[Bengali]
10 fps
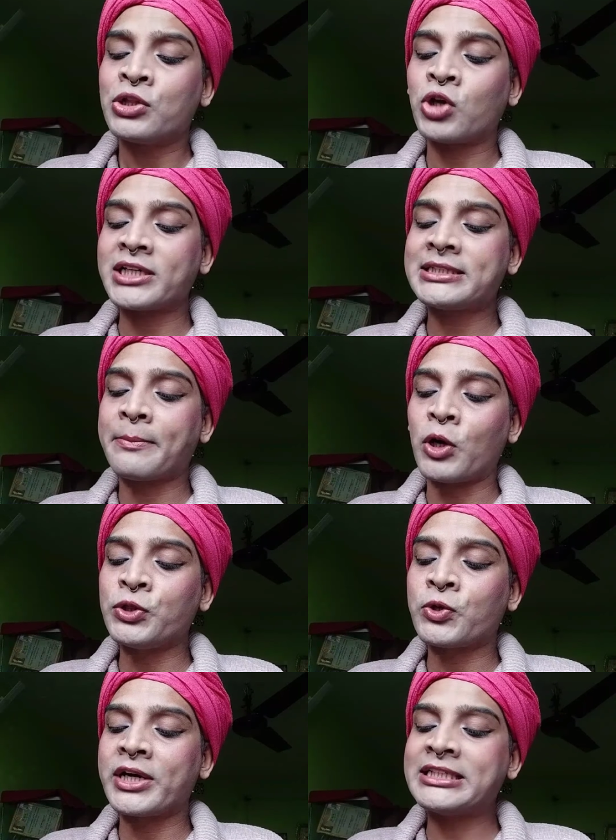দরজা
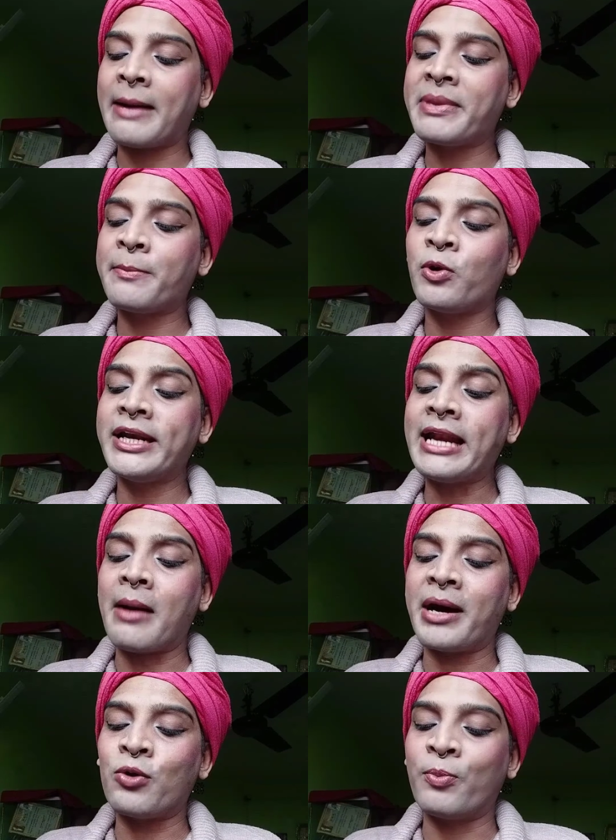বন্ধ করে ঝাঁপিয়ে পড়লেন
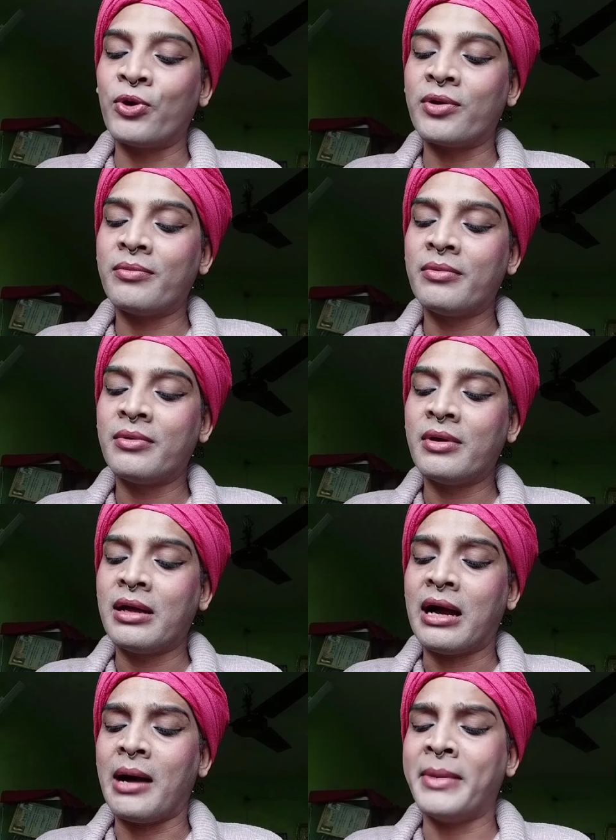আমার উপর
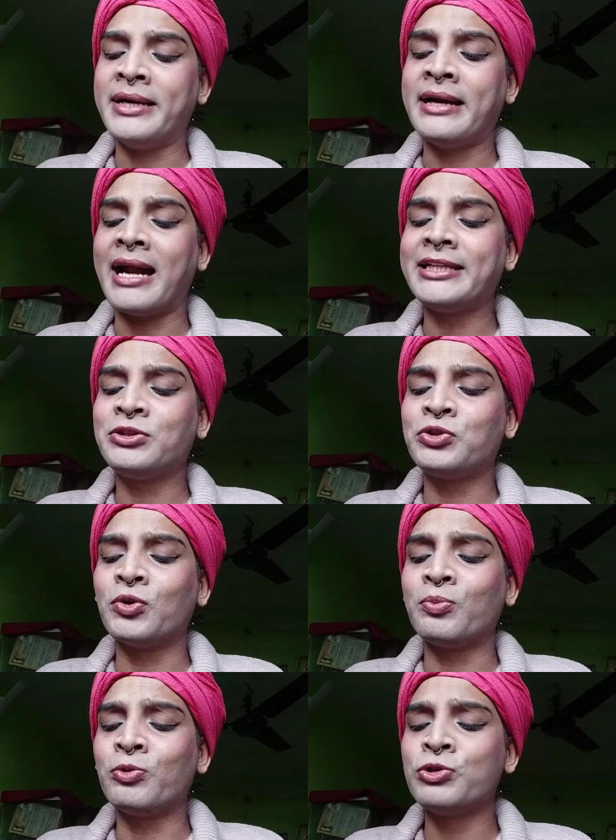আমার নারীত্ব
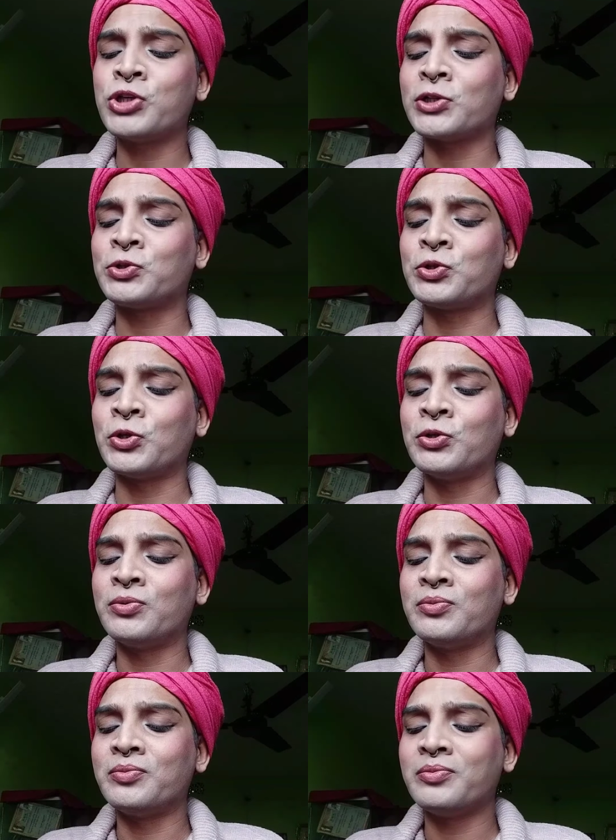পুরুষত্ব
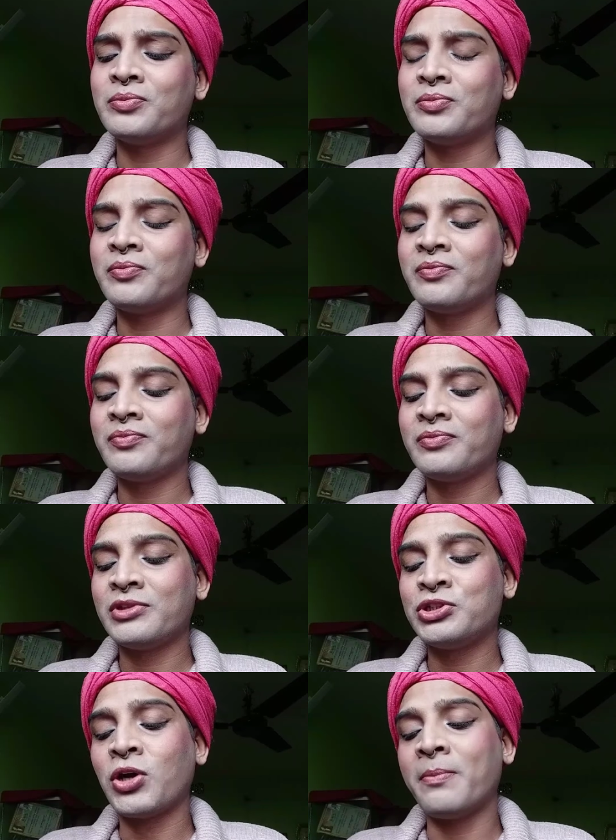
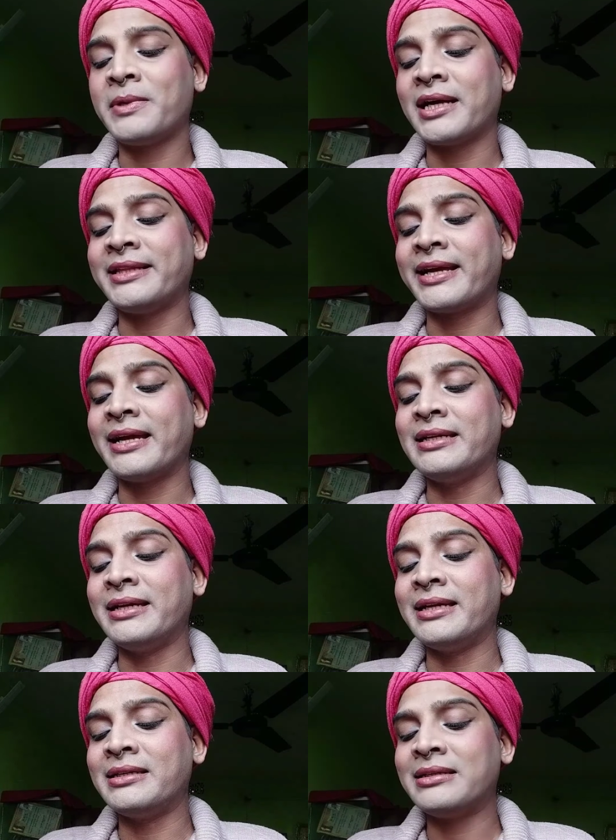সবটা দেখে
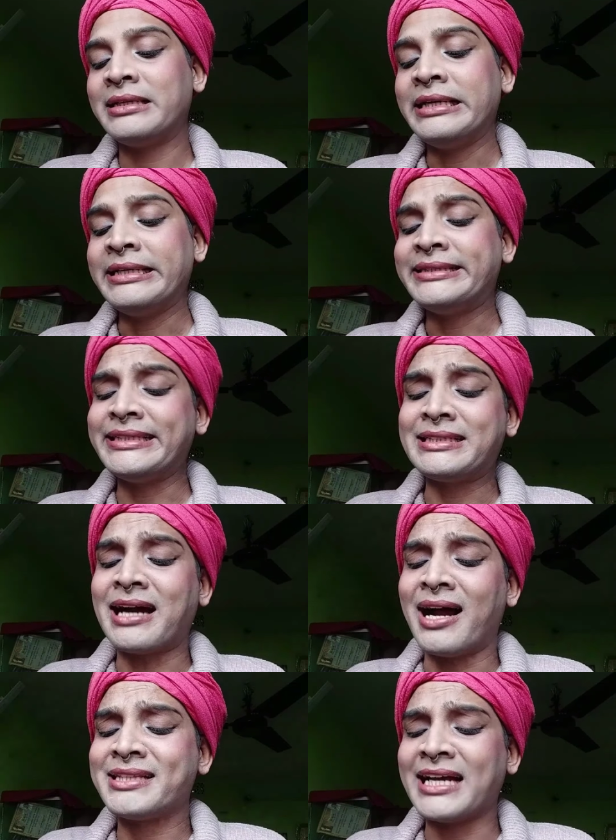নিলেন
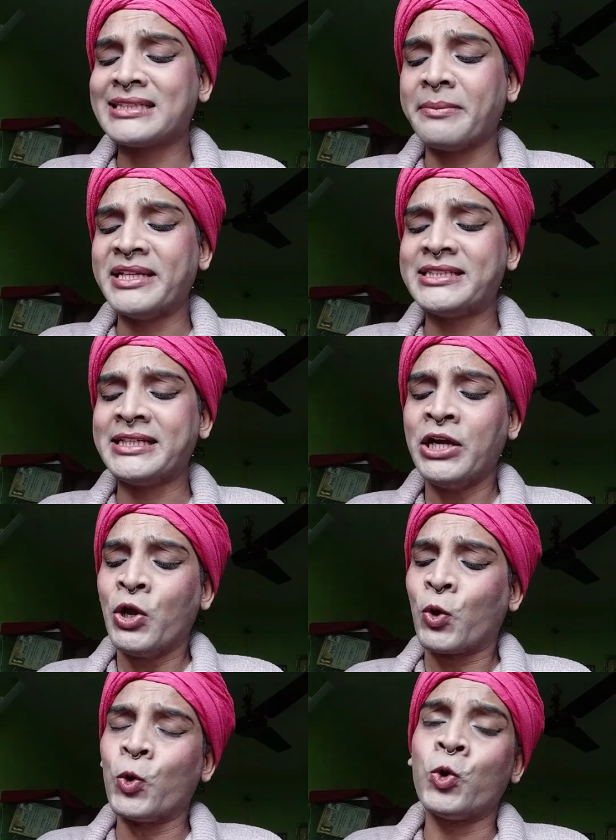চিৎকার চেঁচামেচি
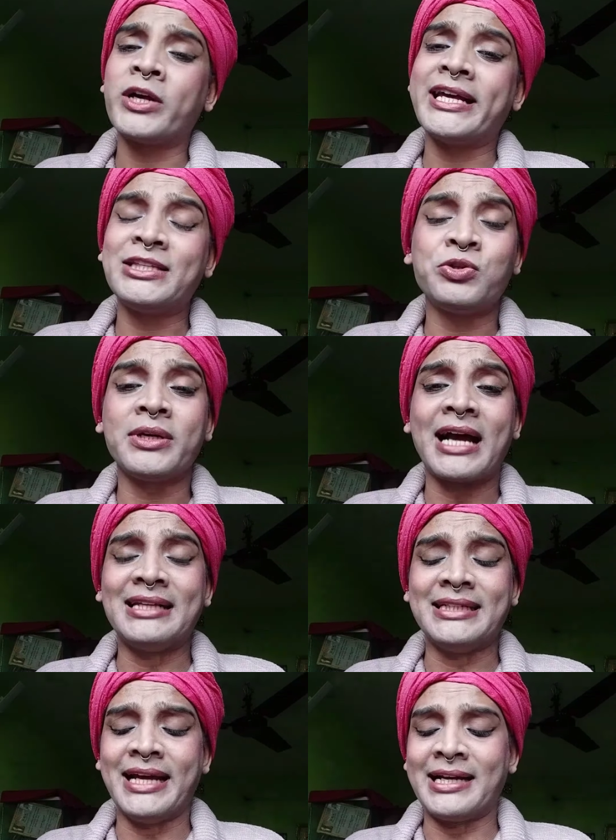কোনো কিছুই
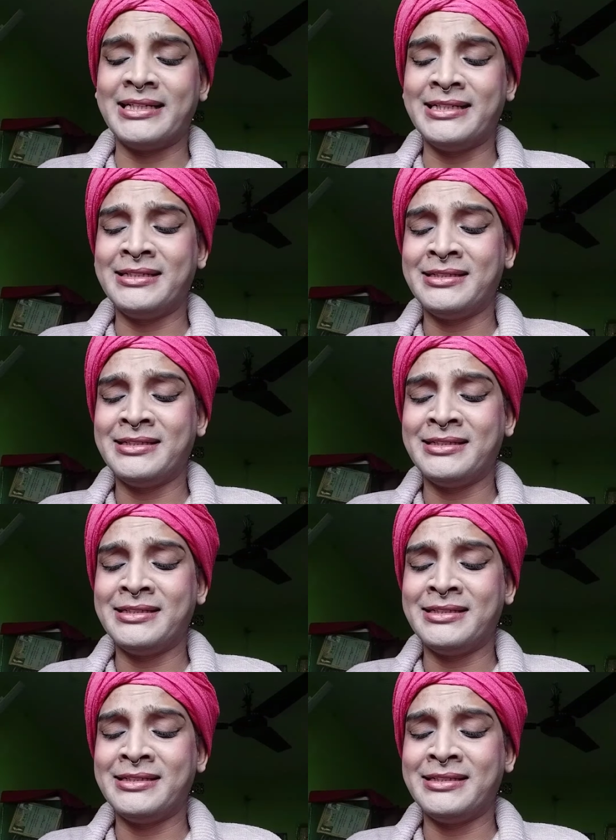কাজে লাগেনি